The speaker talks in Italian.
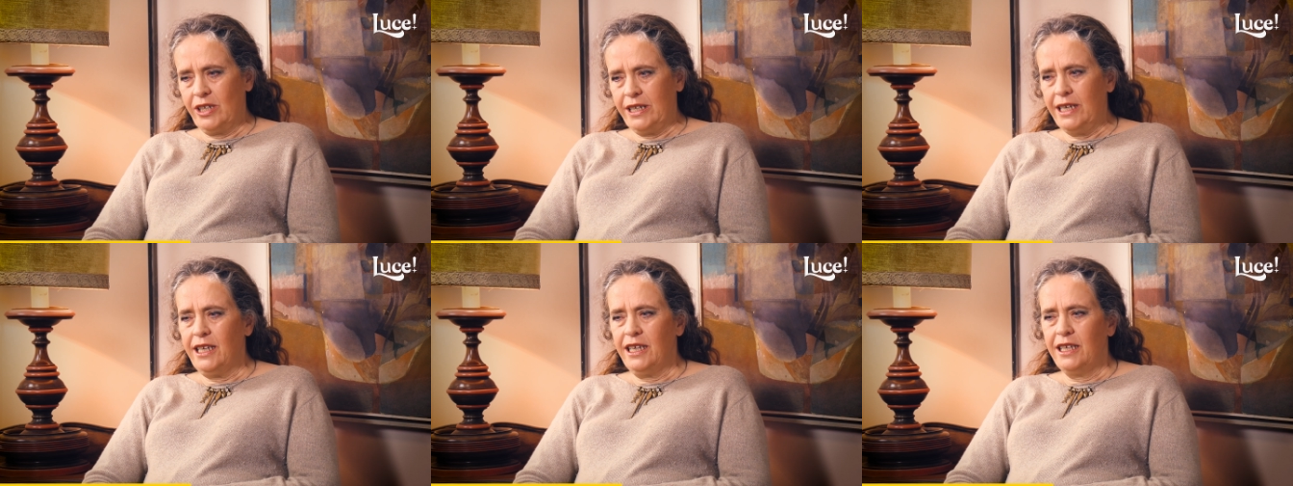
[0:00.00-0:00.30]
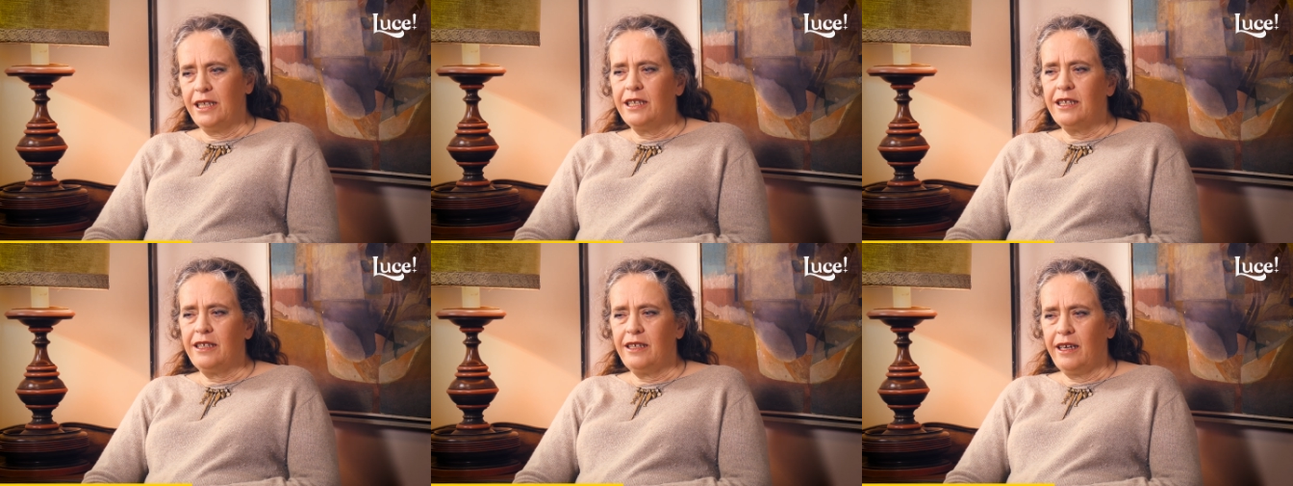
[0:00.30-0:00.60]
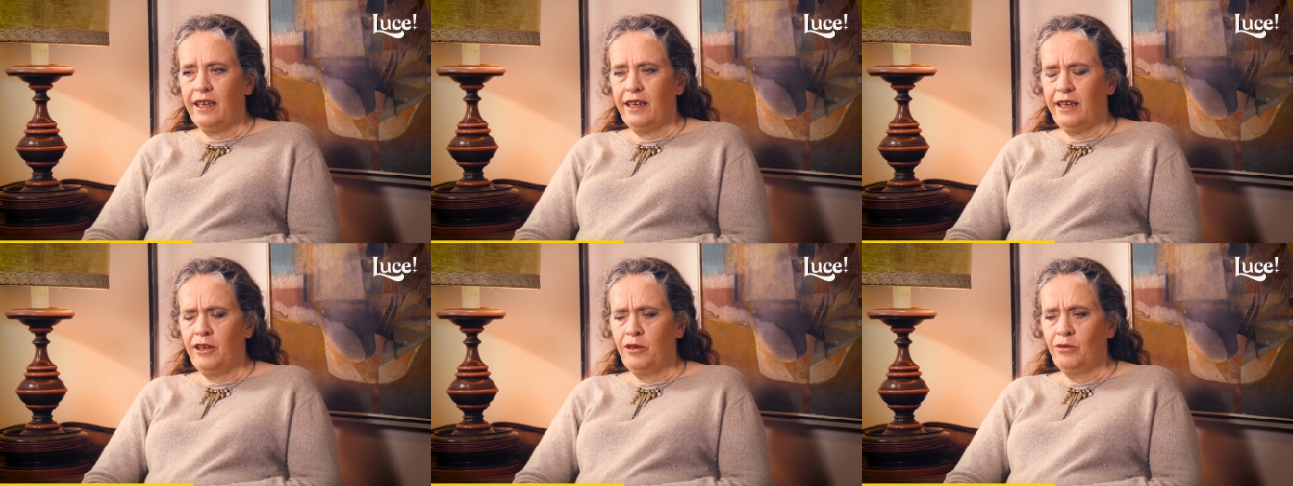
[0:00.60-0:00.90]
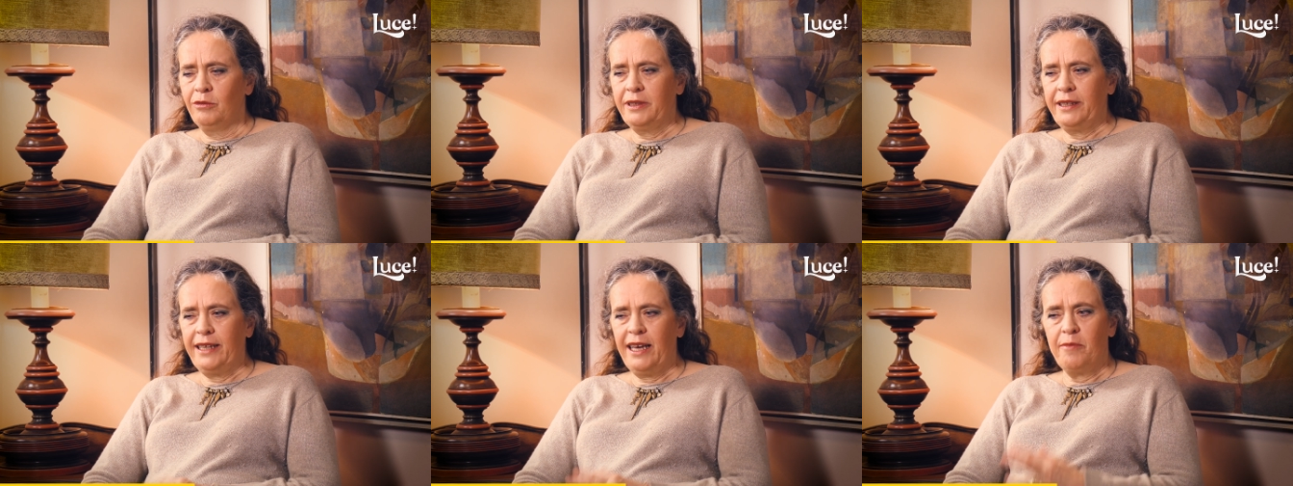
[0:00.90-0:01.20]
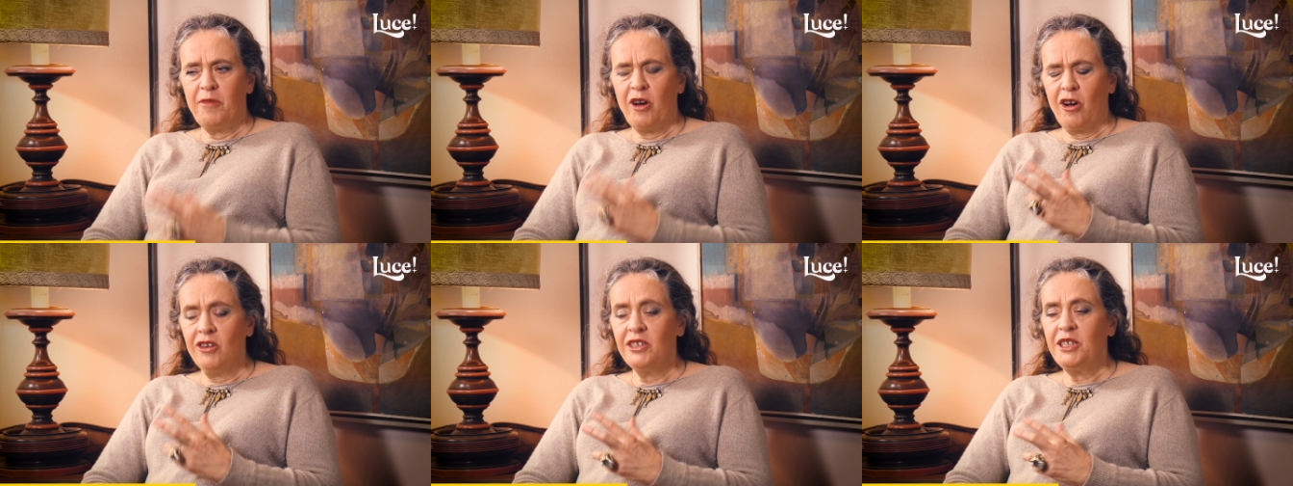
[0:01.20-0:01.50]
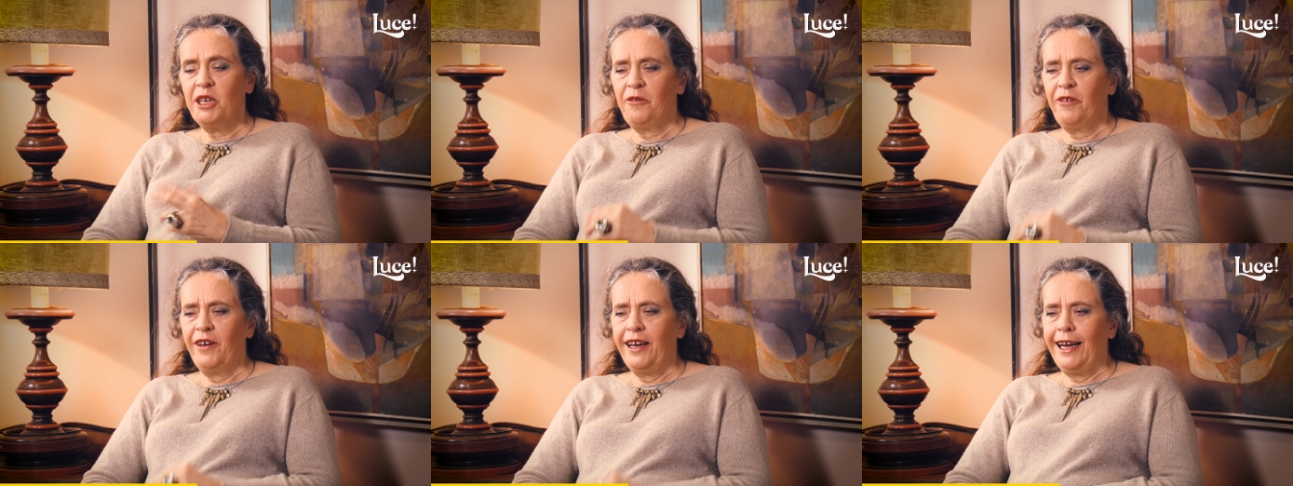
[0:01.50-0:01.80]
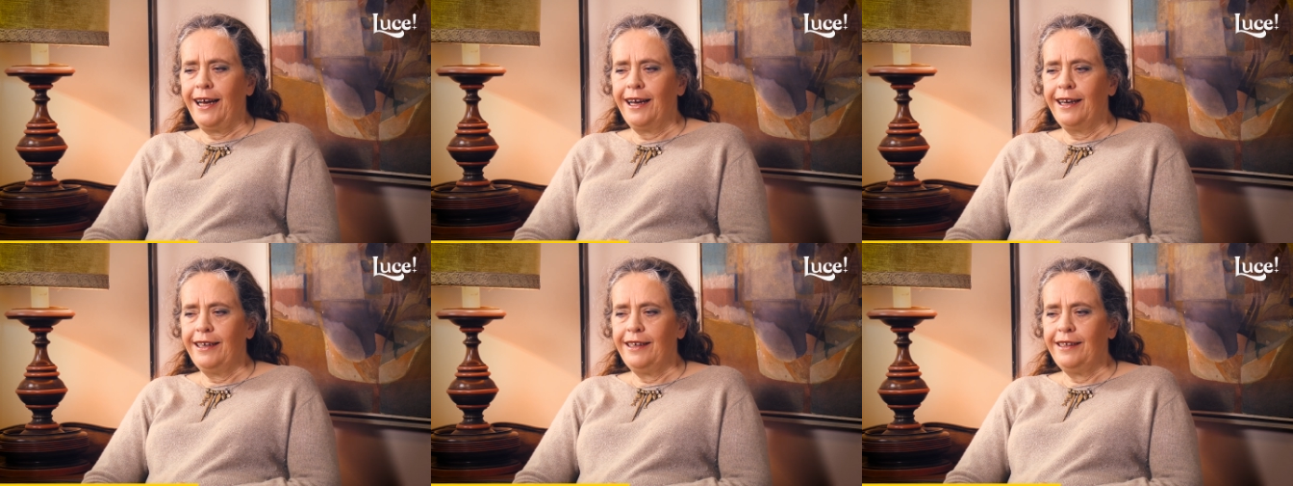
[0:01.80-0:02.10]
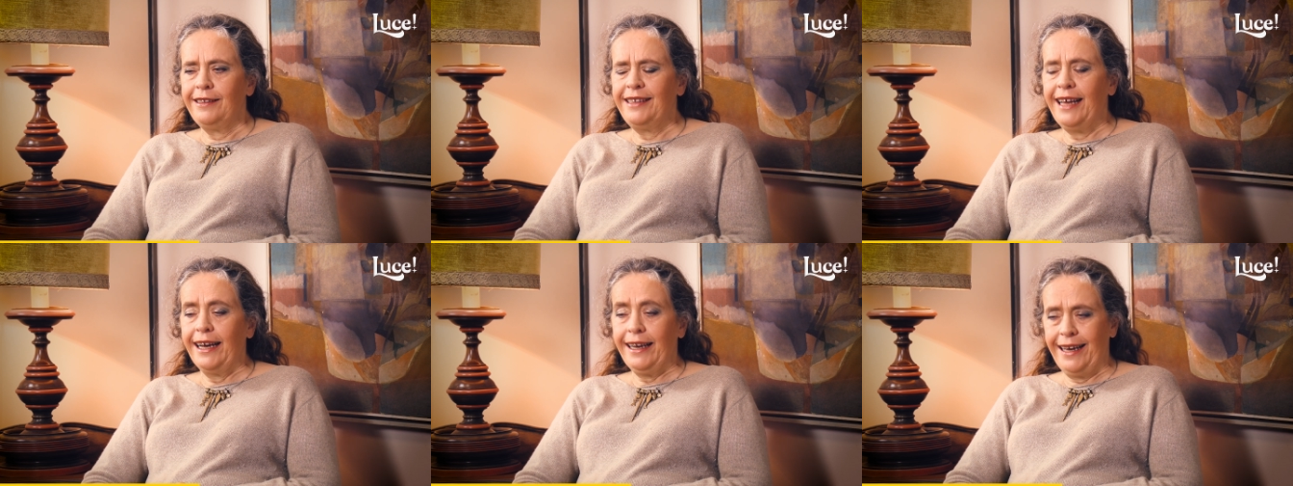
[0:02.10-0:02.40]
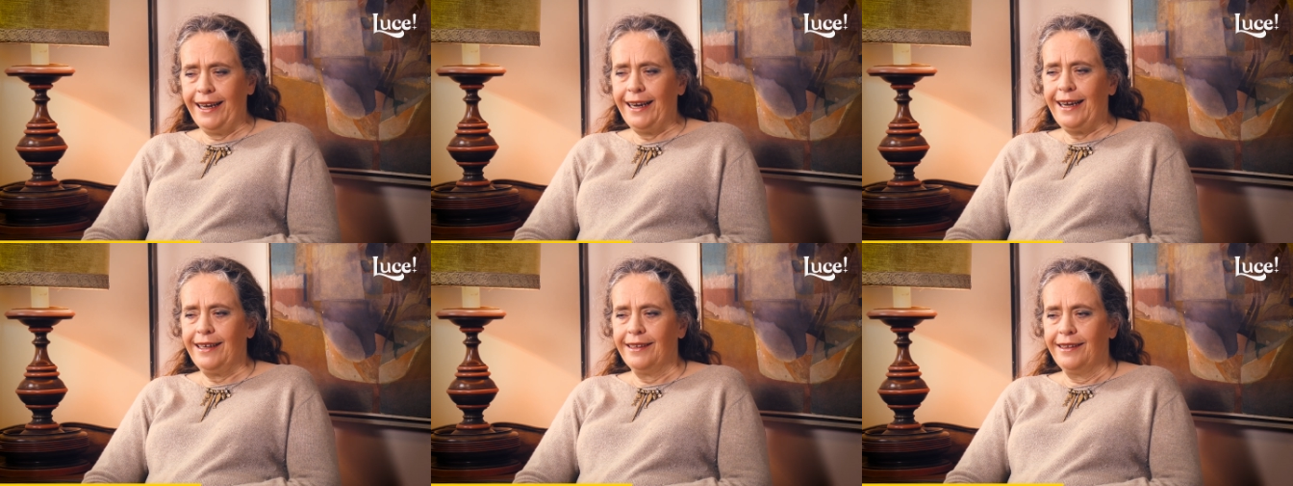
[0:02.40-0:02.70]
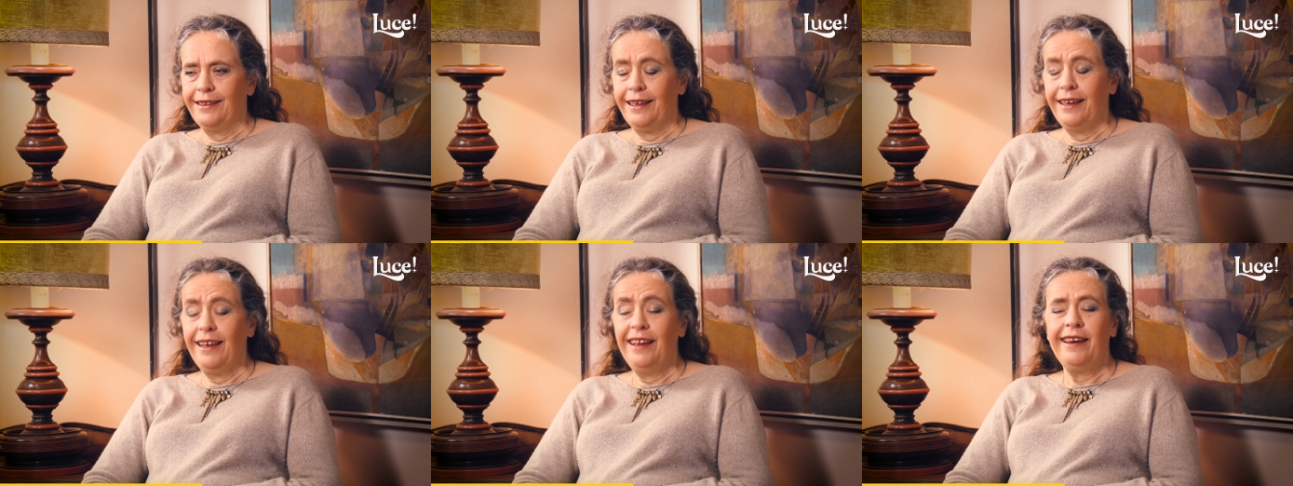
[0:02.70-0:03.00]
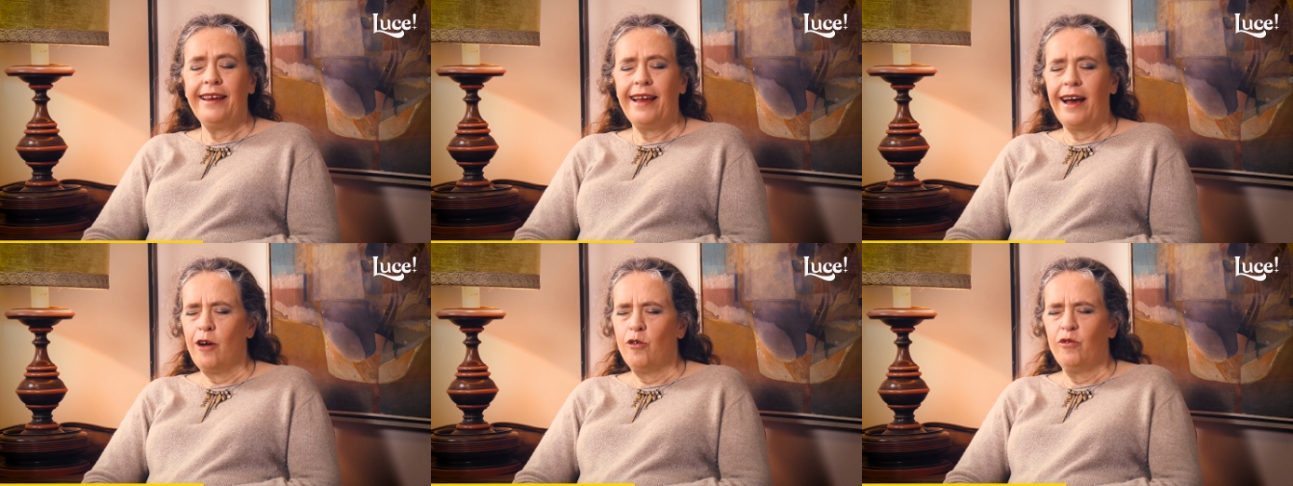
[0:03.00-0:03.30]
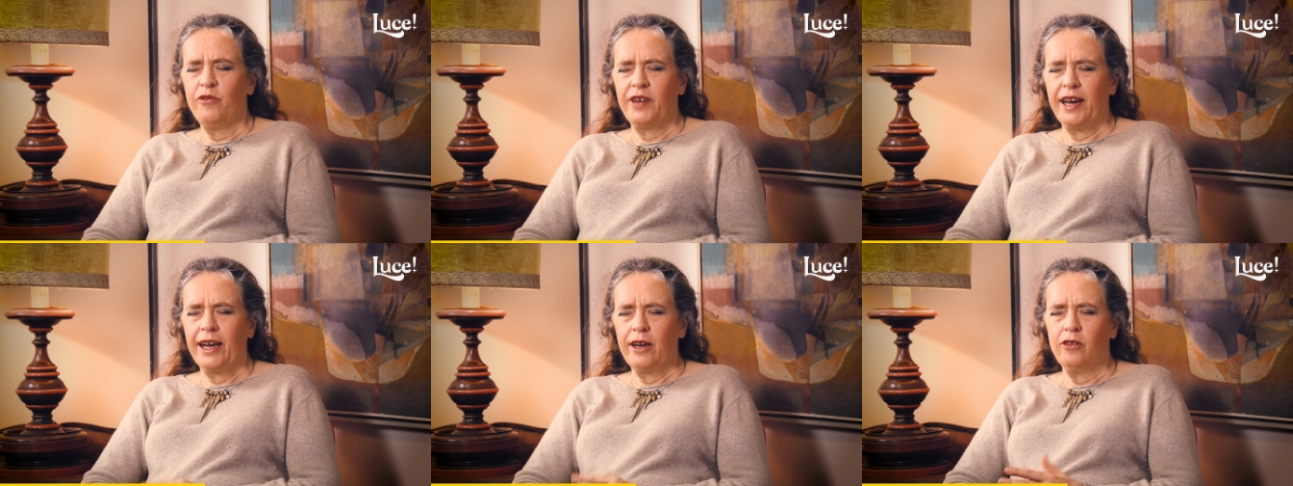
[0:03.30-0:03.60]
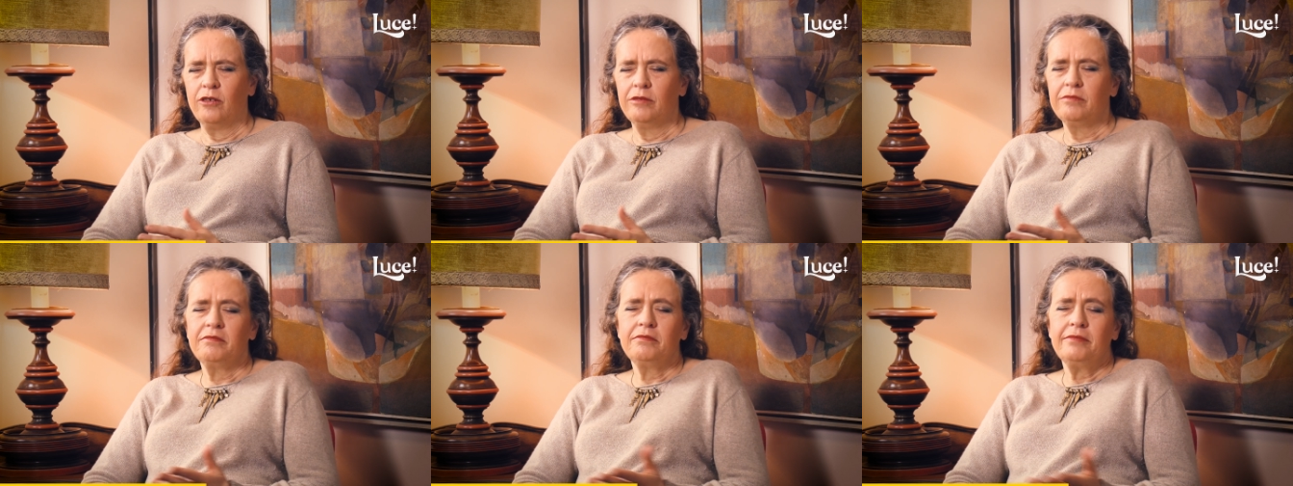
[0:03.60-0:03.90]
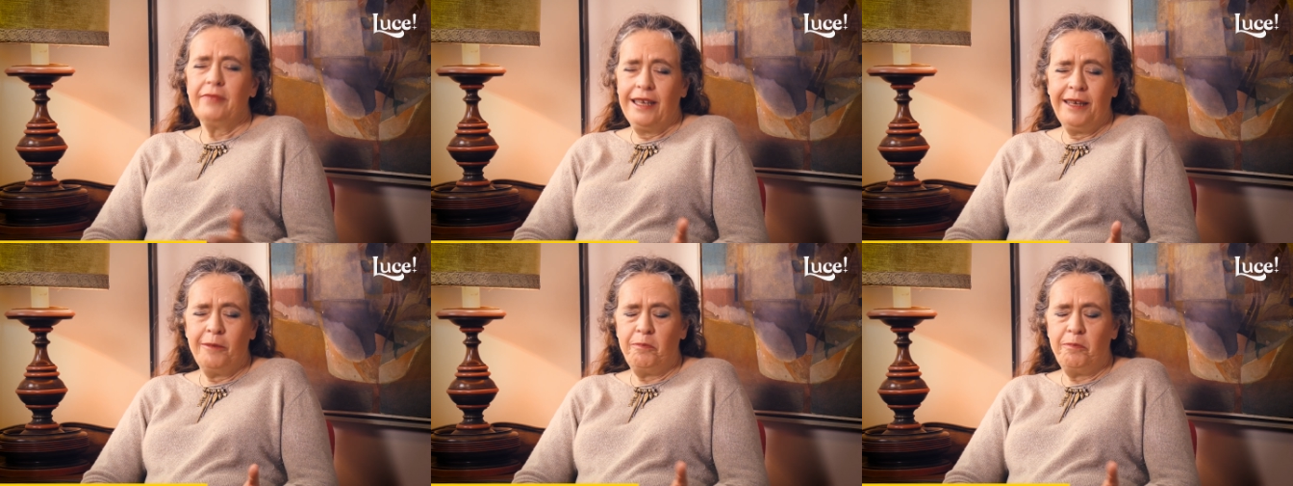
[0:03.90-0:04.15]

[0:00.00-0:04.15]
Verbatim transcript: scrisse in un tema Cosa farai da grande il naufrago?